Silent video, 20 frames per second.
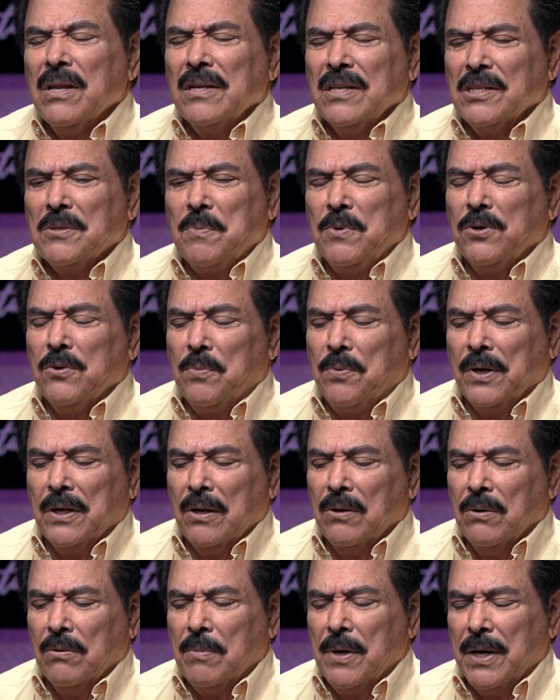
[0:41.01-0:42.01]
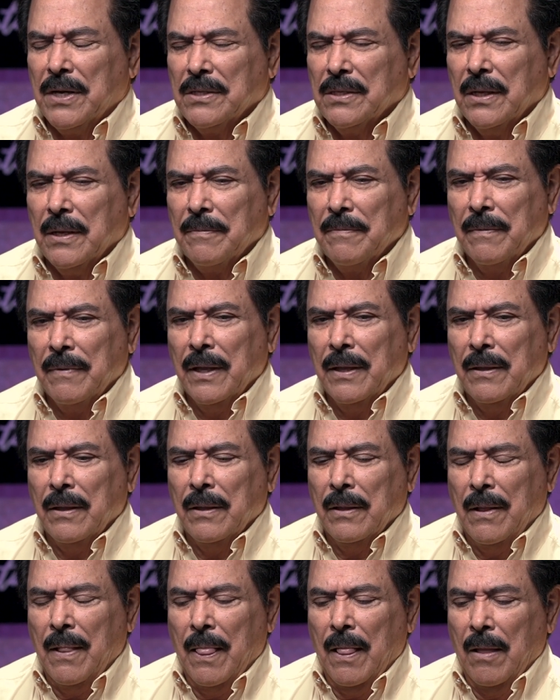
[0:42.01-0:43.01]
les explico por qué no marché,
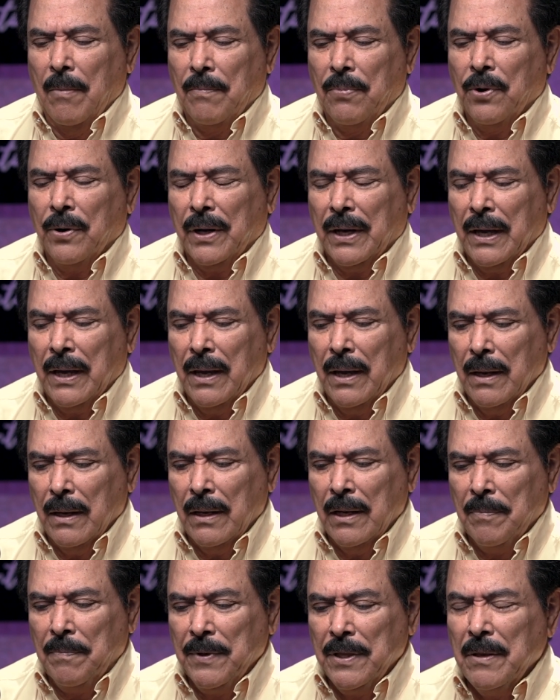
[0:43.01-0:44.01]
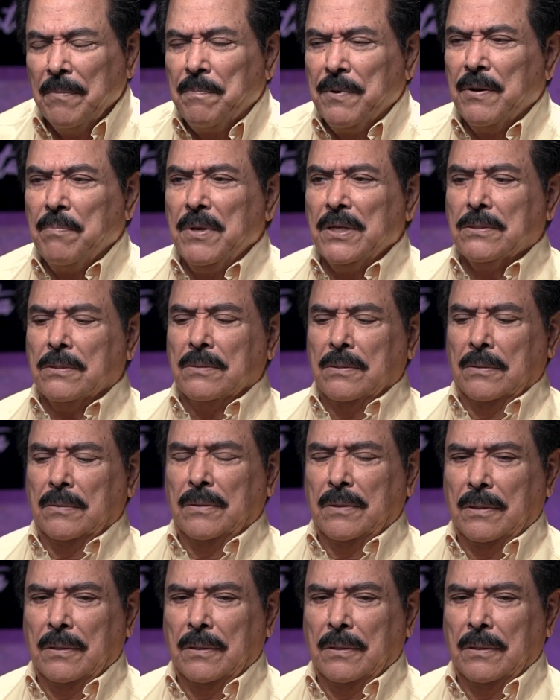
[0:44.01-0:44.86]
porque le pedí permiso.